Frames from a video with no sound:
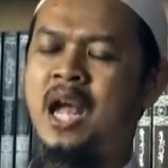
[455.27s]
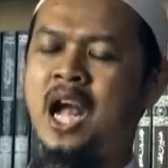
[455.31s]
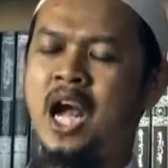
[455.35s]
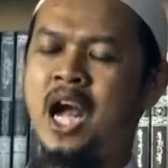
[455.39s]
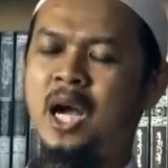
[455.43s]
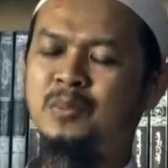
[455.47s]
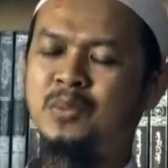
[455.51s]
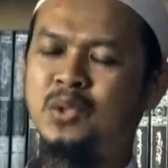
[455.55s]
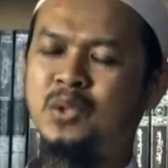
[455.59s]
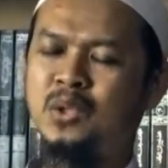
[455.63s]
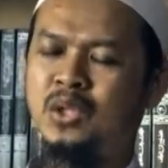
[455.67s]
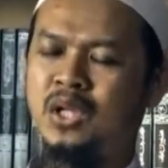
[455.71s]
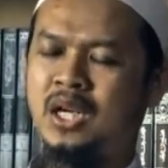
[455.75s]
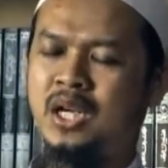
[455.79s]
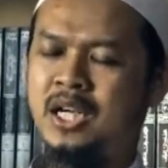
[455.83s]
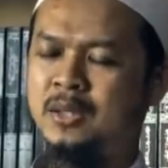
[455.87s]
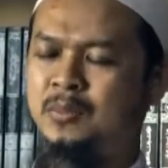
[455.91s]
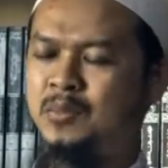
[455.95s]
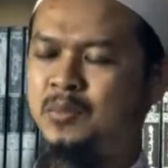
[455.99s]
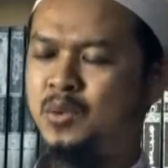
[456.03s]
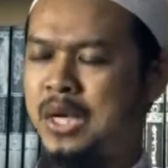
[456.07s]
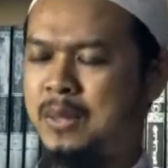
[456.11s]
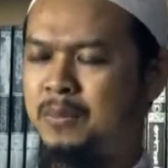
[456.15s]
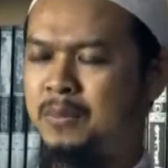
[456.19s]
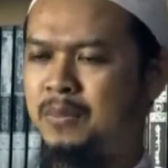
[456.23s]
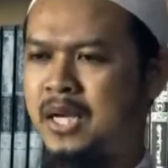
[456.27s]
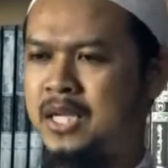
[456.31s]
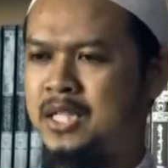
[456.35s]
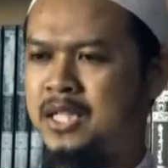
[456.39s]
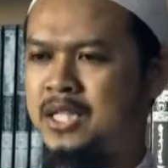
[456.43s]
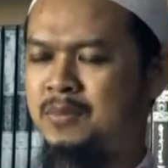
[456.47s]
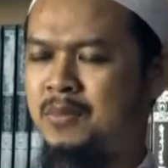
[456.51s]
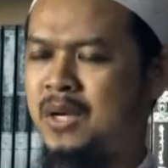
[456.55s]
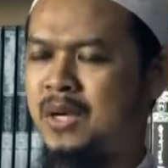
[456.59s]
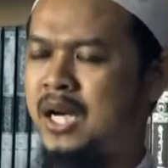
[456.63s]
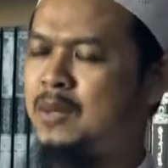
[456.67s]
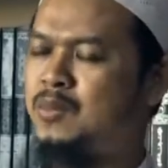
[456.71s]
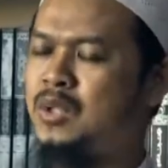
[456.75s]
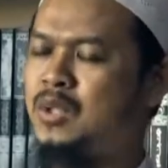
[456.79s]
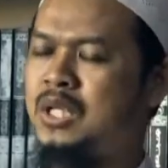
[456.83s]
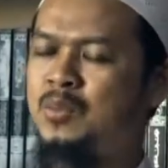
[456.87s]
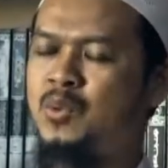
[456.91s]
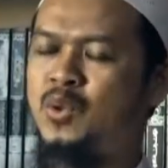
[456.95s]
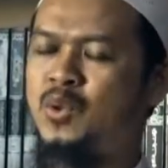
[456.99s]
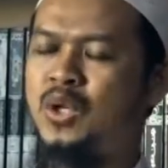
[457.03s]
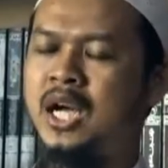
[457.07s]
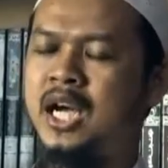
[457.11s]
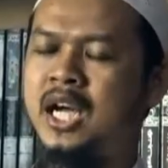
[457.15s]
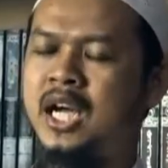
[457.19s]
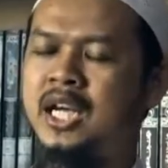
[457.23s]
Abdullah ibnu Abbas maka
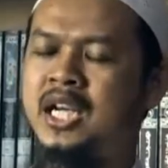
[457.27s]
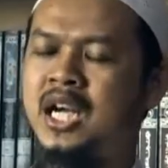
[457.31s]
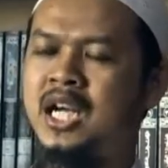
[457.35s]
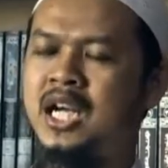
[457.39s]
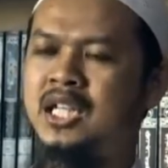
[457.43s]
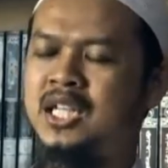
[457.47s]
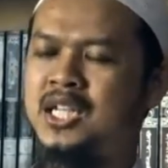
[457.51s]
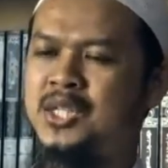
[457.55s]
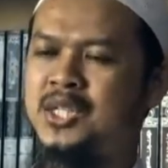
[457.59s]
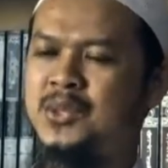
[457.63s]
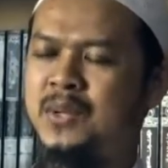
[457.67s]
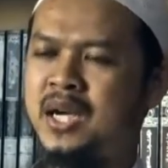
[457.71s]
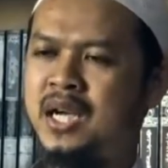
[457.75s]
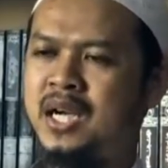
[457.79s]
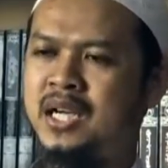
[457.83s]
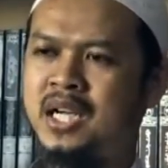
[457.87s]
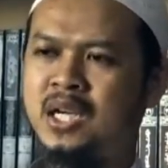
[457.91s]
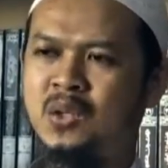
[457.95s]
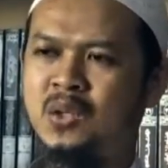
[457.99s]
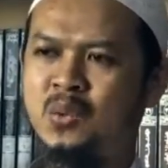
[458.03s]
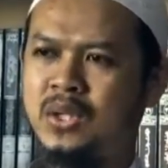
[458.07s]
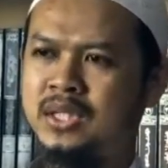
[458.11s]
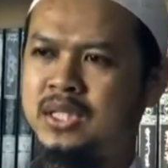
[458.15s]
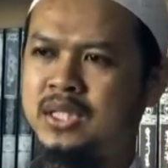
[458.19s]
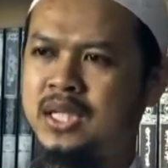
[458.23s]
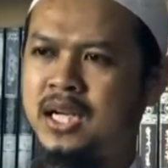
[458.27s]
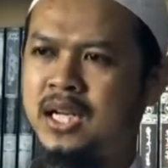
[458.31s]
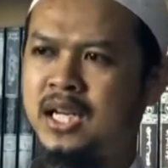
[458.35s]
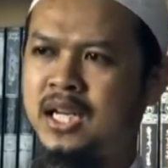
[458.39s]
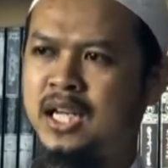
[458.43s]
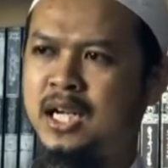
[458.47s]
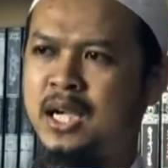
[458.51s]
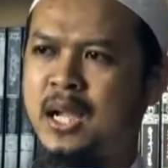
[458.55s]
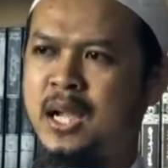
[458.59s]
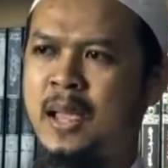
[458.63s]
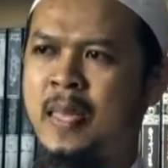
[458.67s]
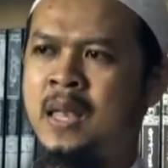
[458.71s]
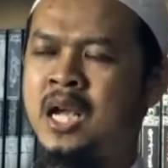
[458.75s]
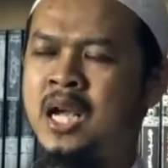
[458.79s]
mudah-mudahan Allah Subhanahu wa taala